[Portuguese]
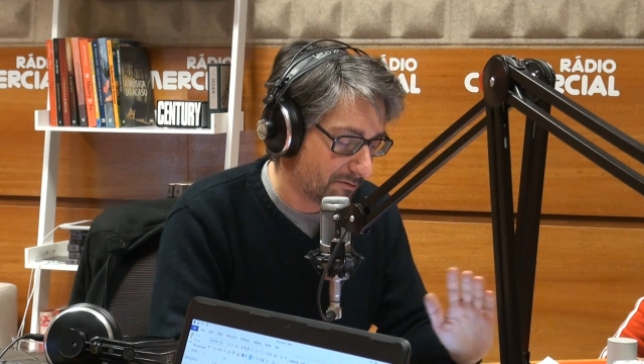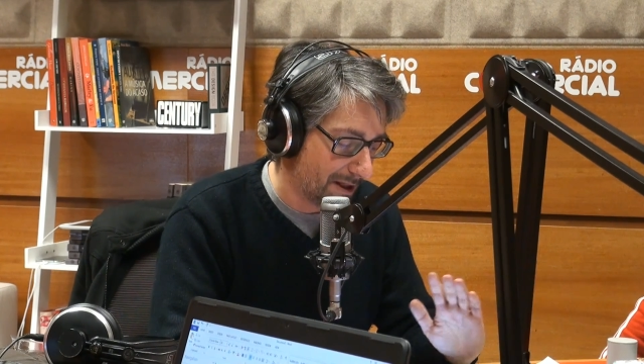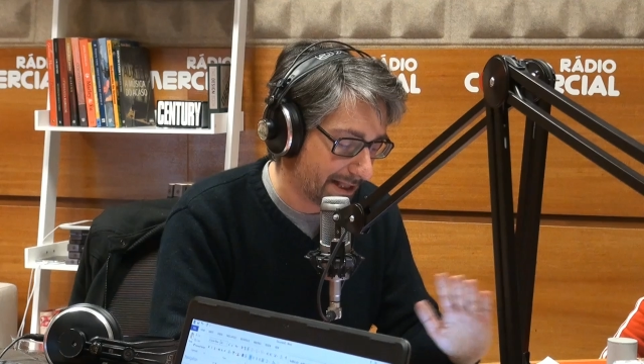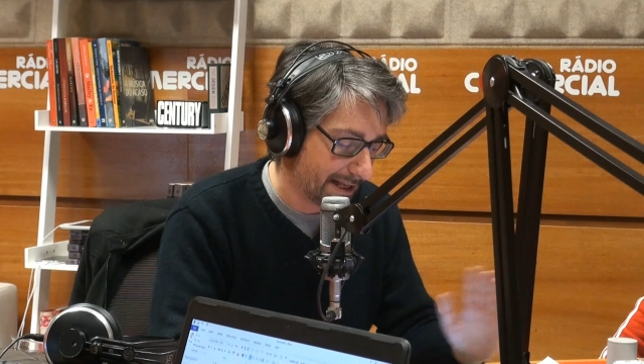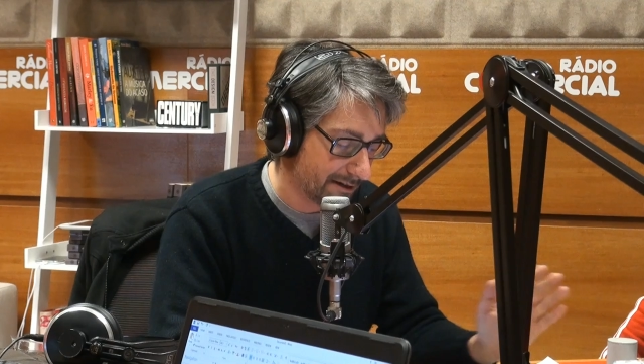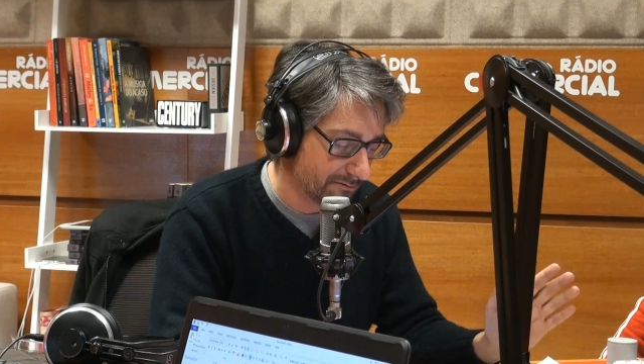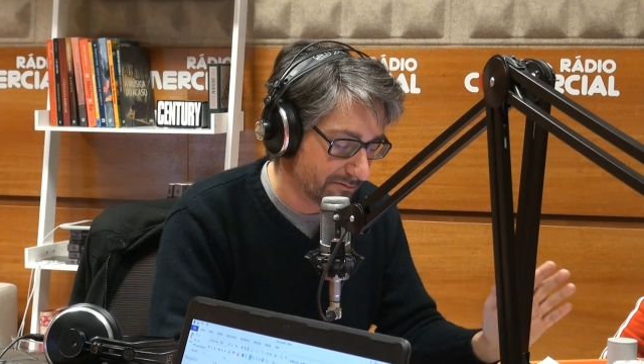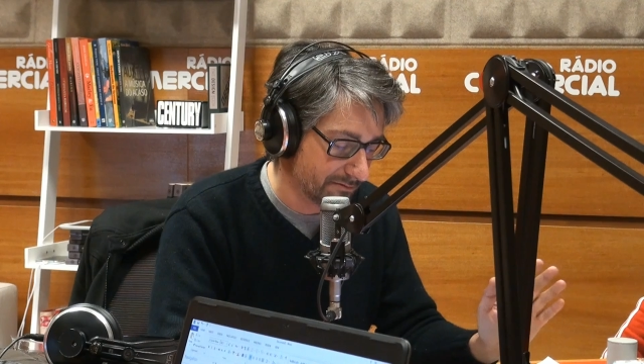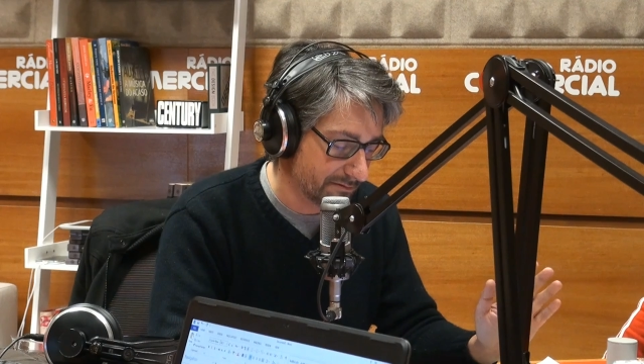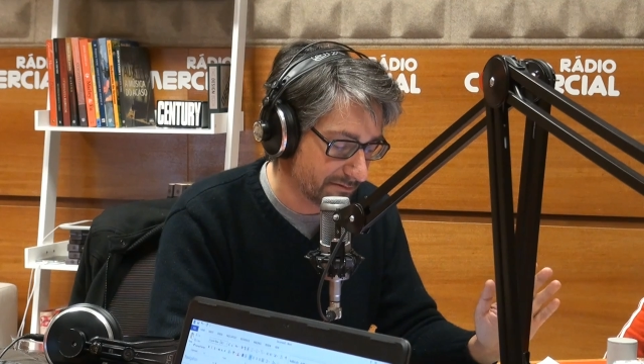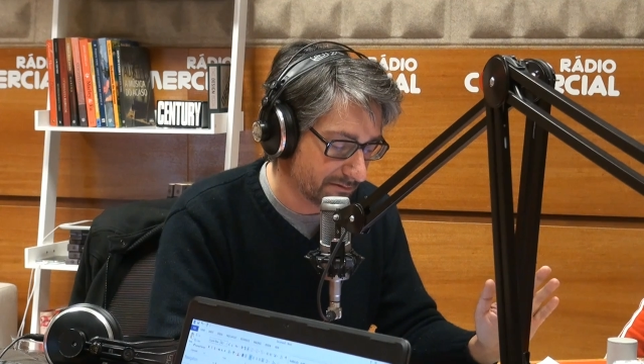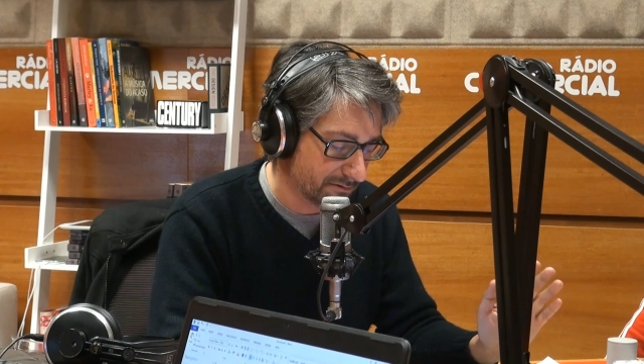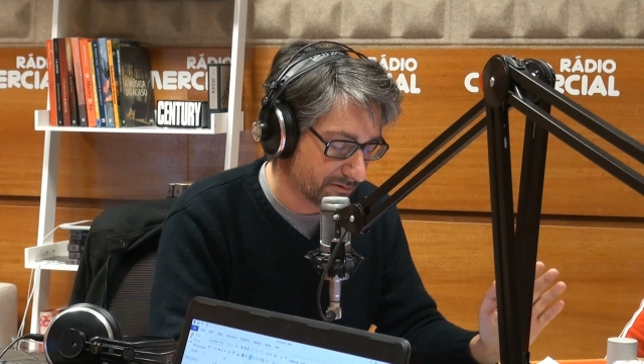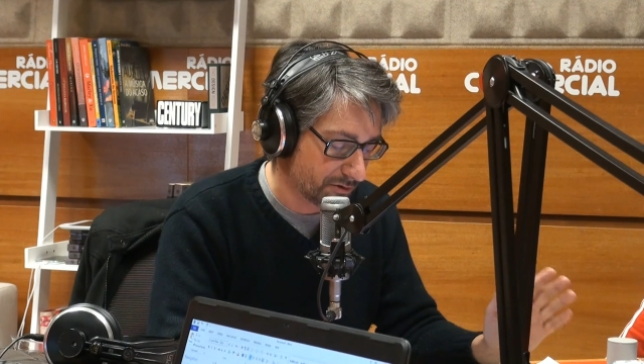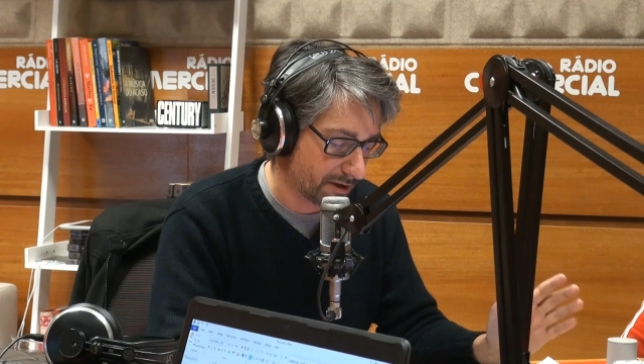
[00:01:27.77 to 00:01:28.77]
qualquer um
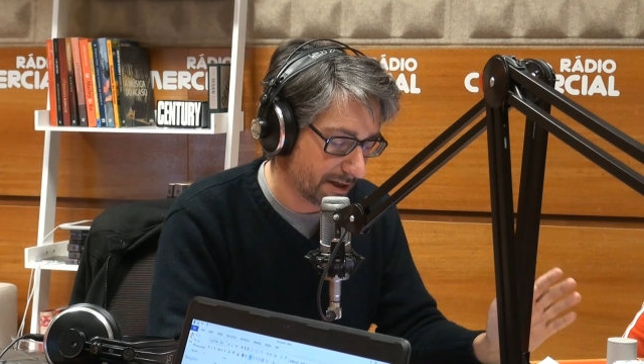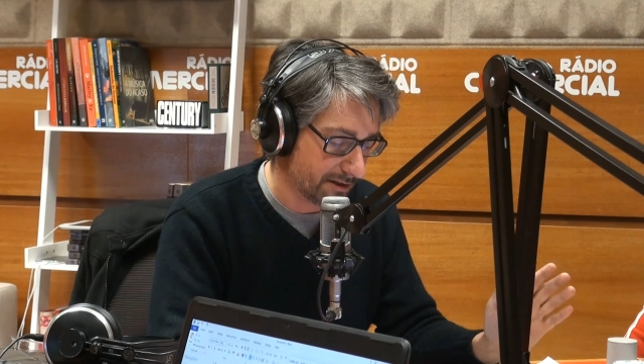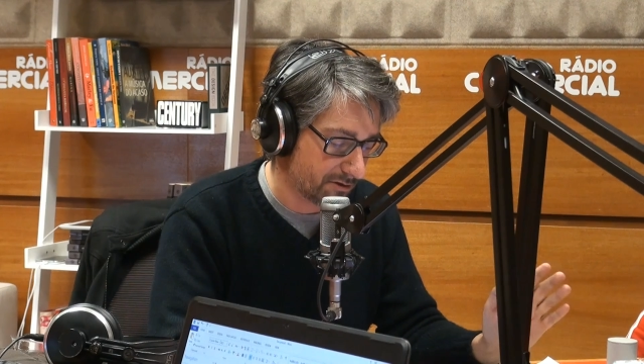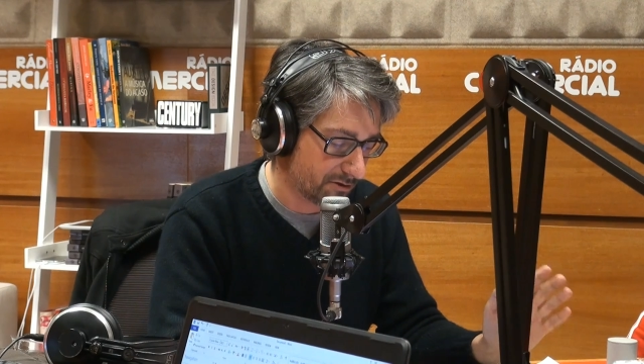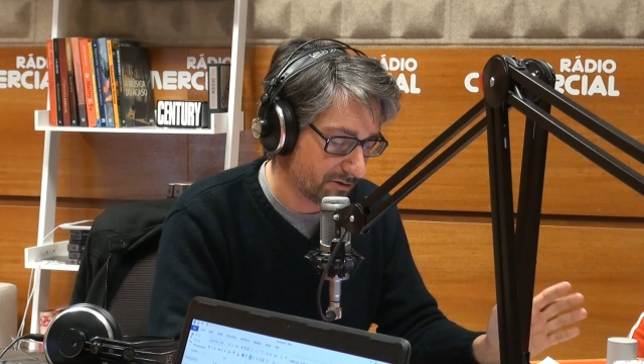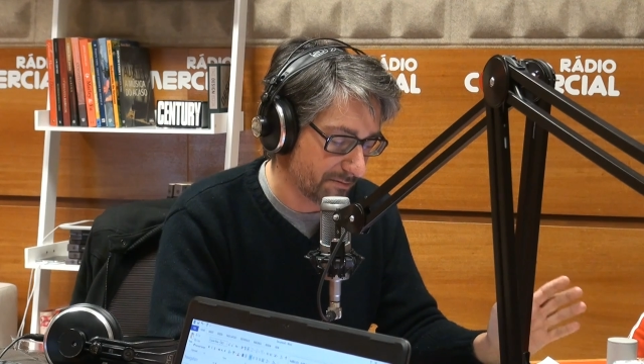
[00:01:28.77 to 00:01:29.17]
dos textos